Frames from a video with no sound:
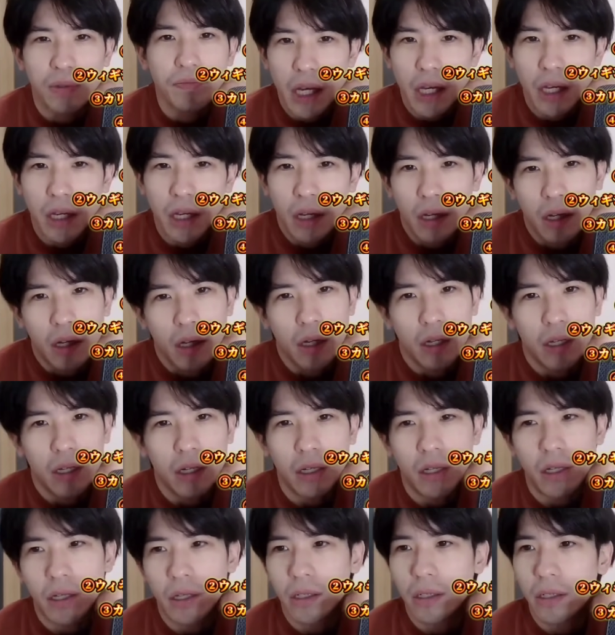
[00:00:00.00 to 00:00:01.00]
控えか
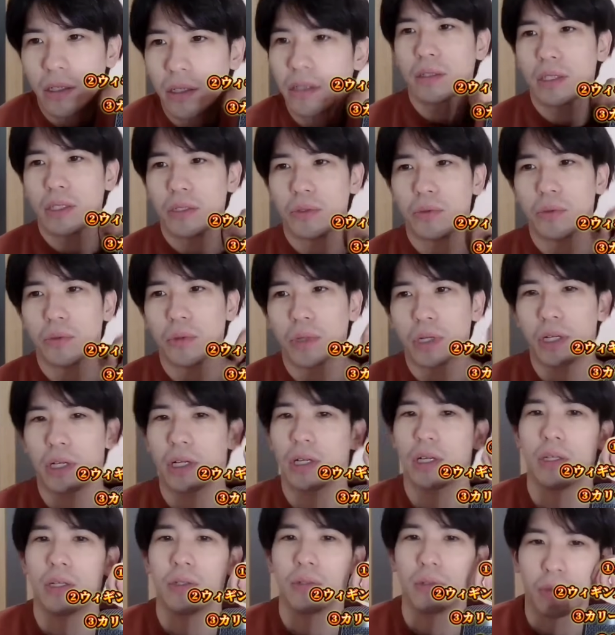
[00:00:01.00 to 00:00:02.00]
らっていうのを
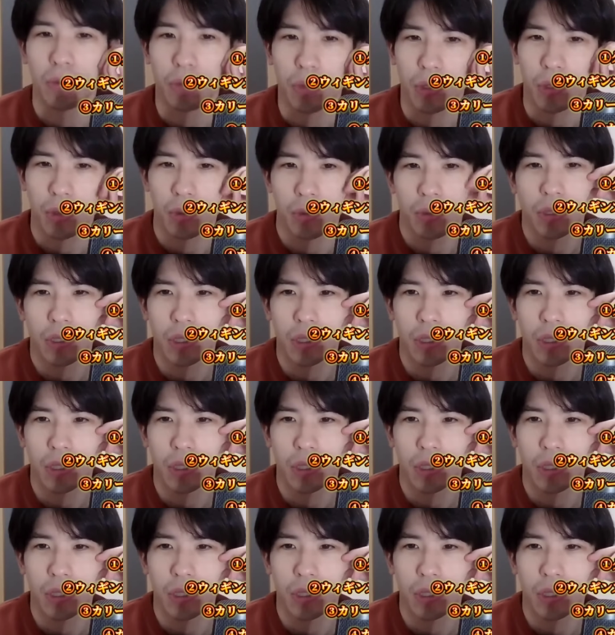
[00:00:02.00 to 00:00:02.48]
考えると